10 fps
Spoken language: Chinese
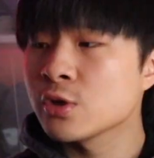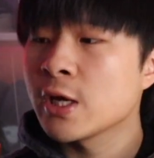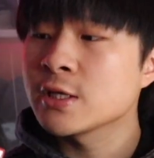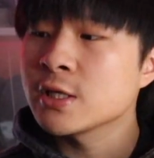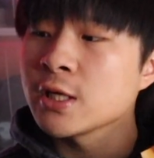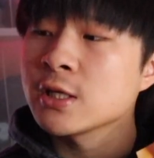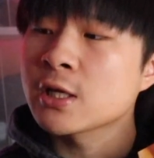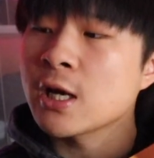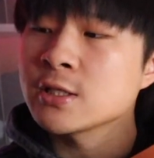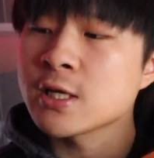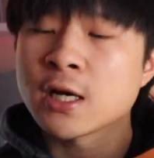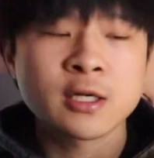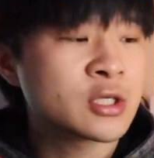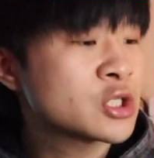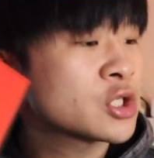虽然今天开箱
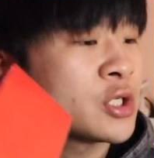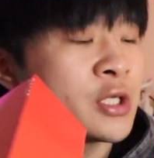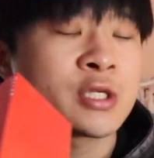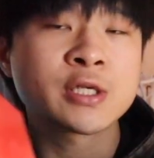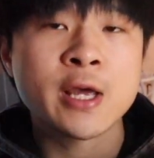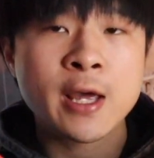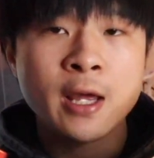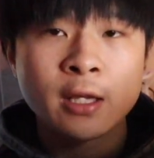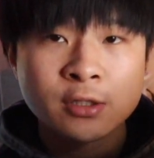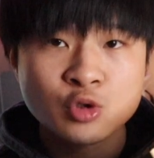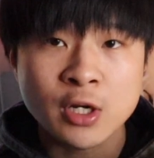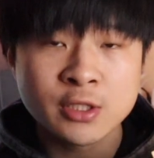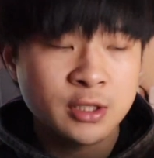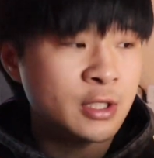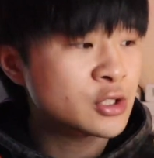的是一些专
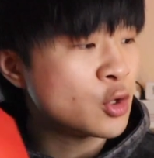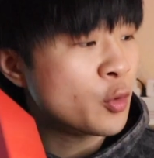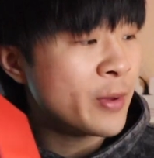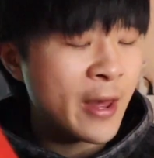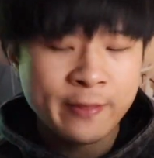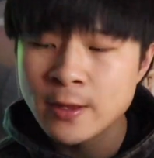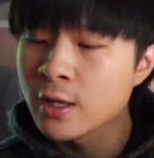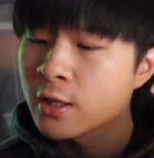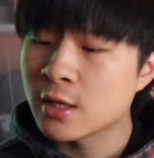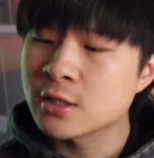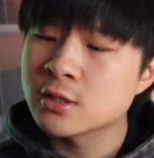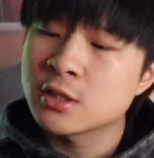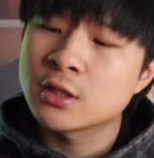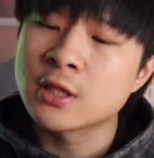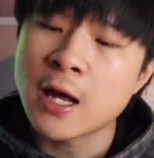辑的周边，但
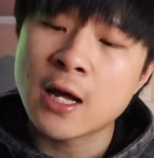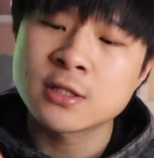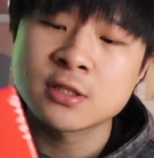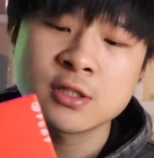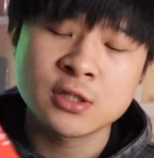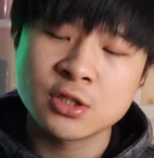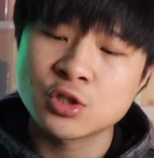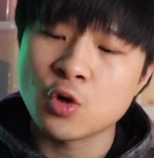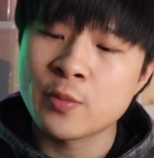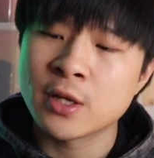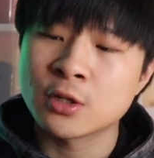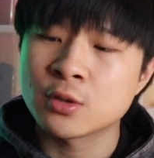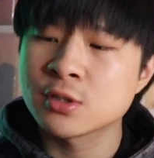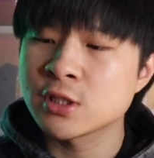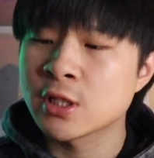是它这一次周边的
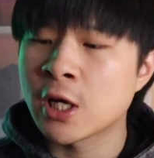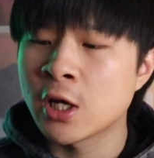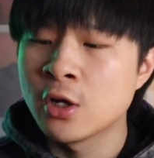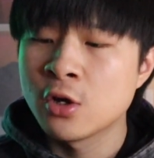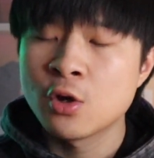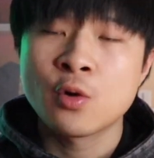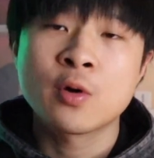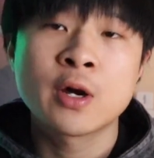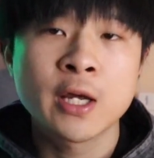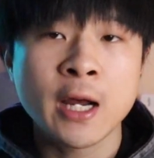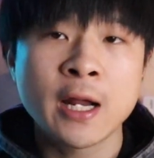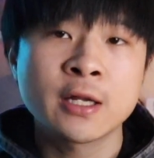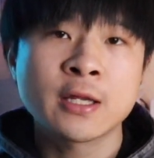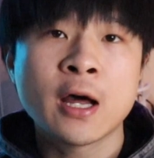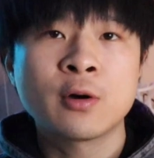东西呢，我可以看
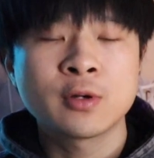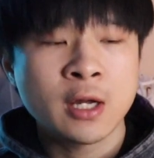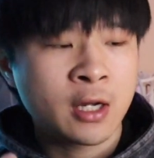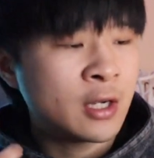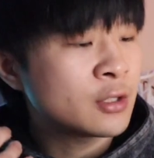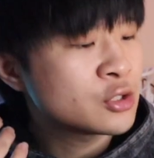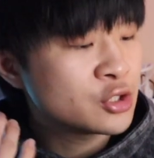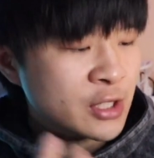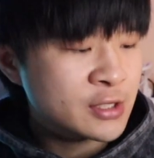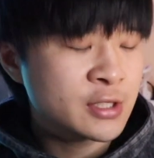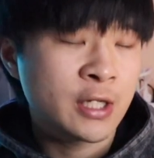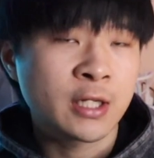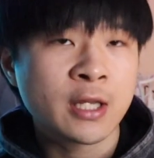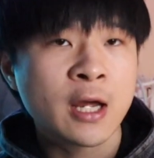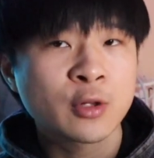得到。呃，Justin
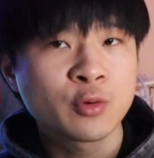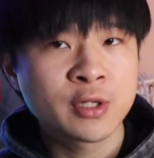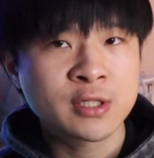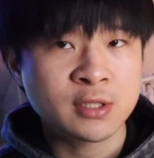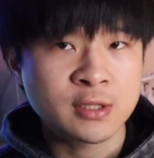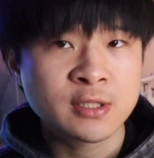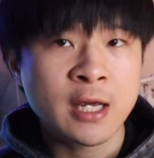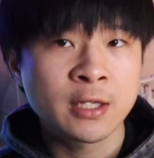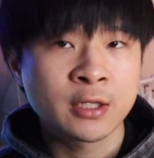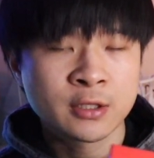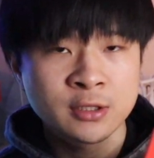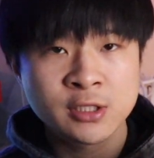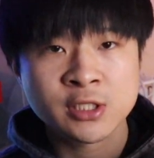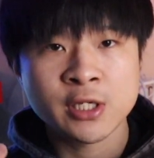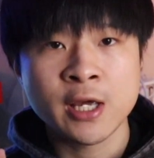他对时尚的一
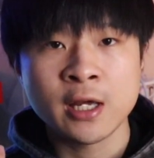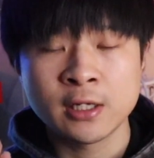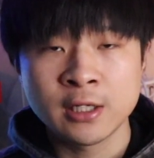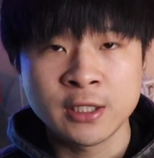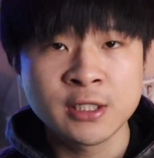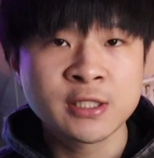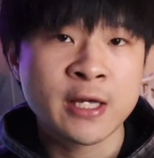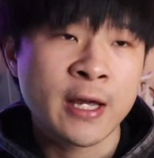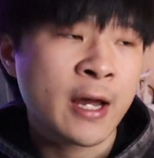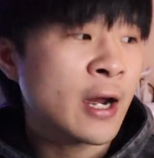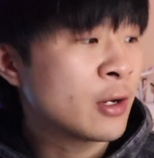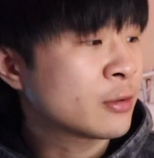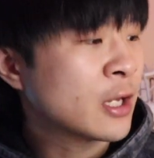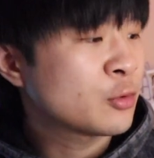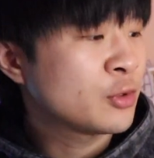些理解，还有
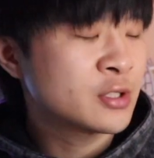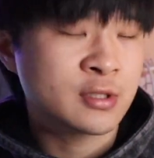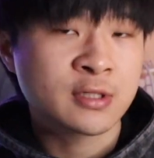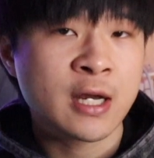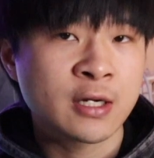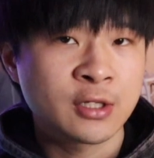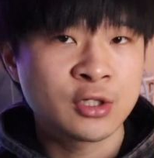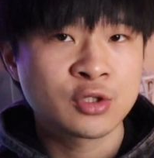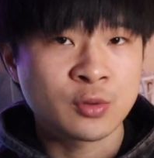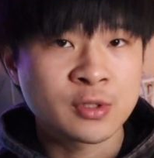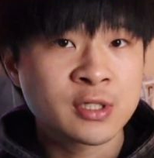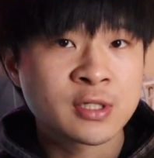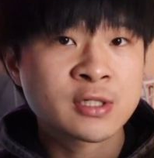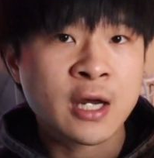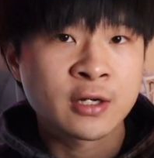他对时尚的一种欣
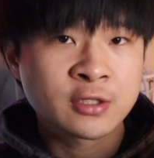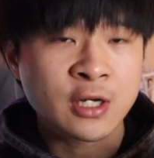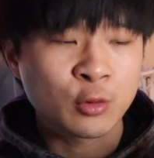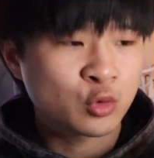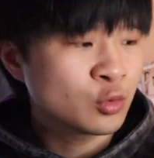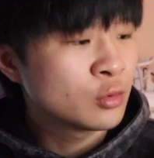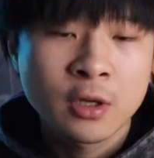赏的角度。